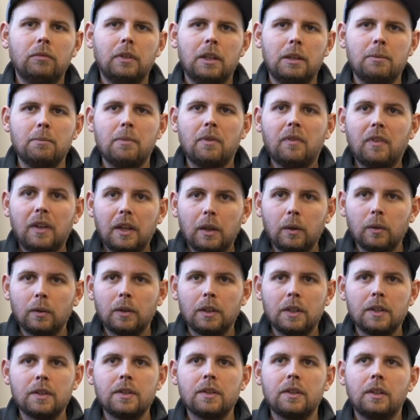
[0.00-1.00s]
in
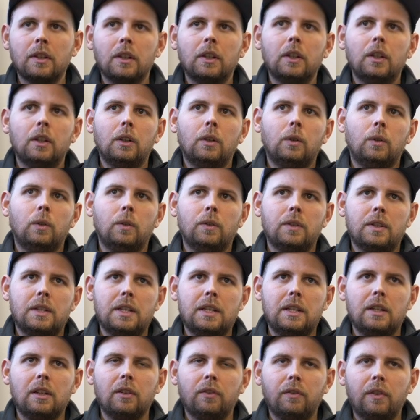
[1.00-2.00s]
Bewegung ist und
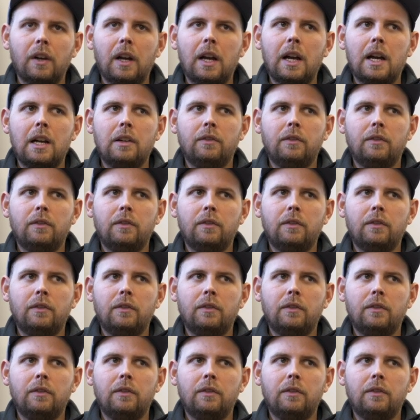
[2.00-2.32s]
die Gefahr